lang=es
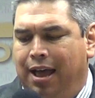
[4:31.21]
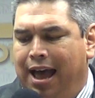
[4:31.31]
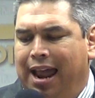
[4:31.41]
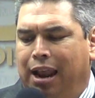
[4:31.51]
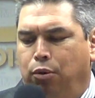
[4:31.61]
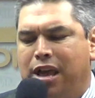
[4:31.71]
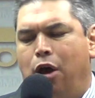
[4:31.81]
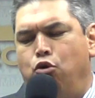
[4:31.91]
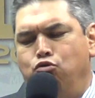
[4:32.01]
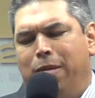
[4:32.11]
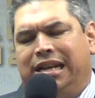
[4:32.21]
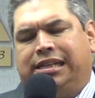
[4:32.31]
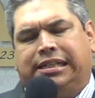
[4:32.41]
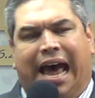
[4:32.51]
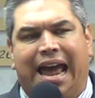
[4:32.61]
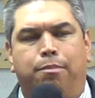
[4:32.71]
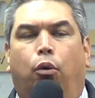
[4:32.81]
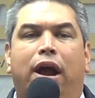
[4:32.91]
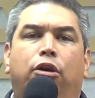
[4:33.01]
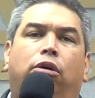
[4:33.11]
Aleluya, un mensaje
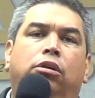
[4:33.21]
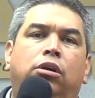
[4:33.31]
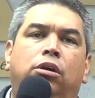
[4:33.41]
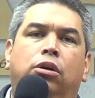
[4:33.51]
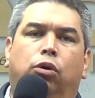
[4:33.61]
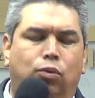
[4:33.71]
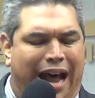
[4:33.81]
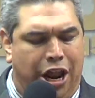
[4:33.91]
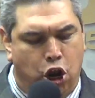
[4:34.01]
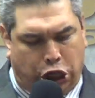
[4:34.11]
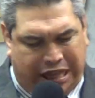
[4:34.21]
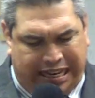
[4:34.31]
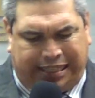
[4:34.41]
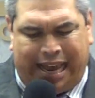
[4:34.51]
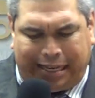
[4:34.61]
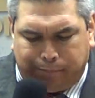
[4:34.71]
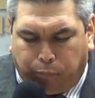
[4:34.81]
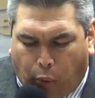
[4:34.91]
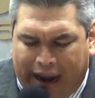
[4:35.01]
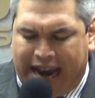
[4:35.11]
bueno unas noticias
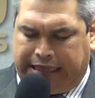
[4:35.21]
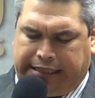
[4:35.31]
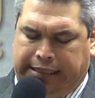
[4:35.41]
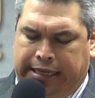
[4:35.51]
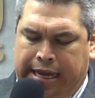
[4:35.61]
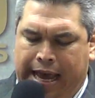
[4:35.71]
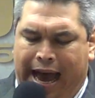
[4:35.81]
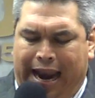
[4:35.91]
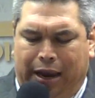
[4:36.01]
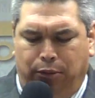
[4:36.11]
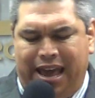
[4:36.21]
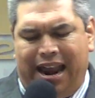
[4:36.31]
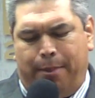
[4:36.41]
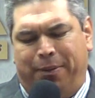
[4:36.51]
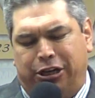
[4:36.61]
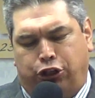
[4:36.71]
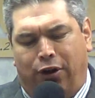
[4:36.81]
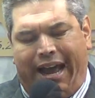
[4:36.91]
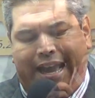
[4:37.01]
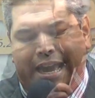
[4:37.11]
buenas, aleluya, a la persona que